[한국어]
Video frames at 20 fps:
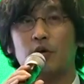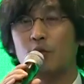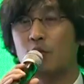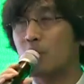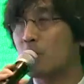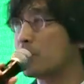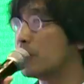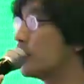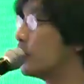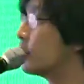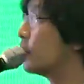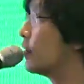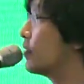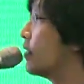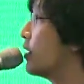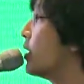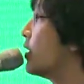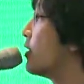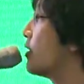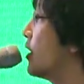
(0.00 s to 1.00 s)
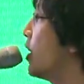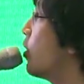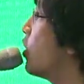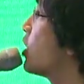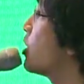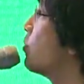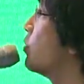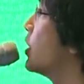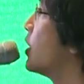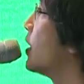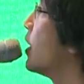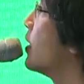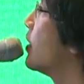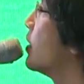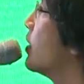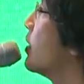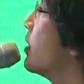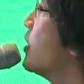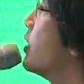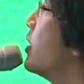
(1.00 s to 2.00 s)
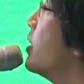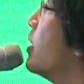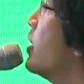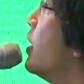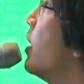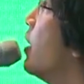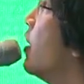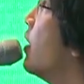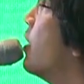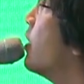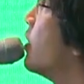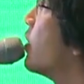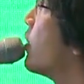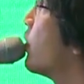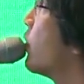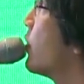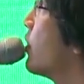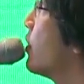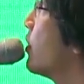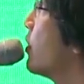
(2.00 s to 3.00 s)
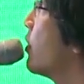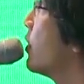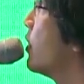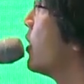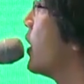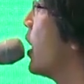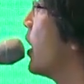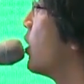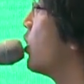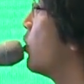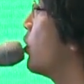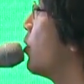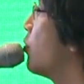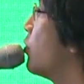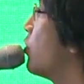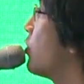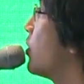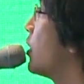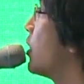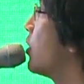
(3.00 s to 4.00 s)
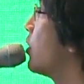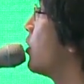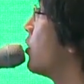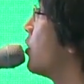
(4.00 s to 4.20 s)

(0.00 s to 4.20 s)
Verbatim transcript: 하고 있는 상황입니다. 어, 이것은 라인 웹툰의